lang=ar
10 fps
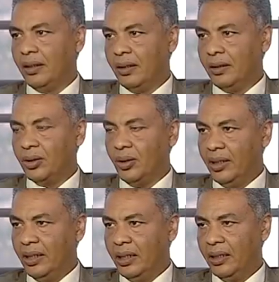
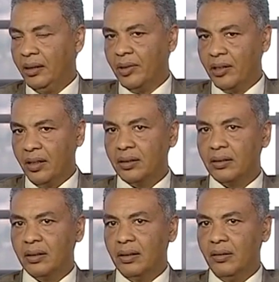السعوديه الامارات
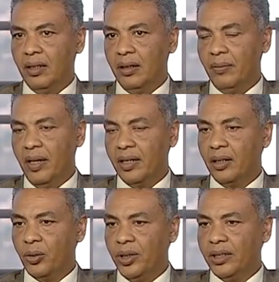
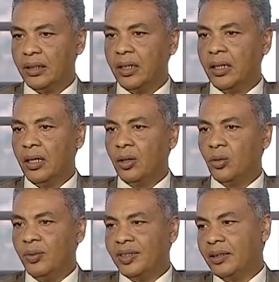البحرين الكويت
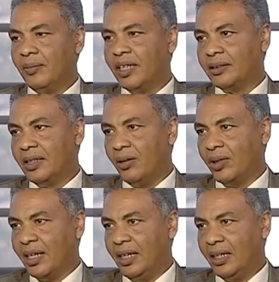تمثل مجلس التعاون
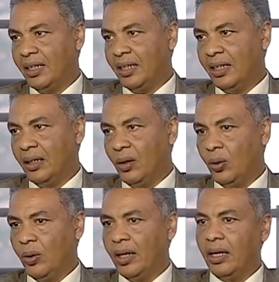الخليجي اللي هو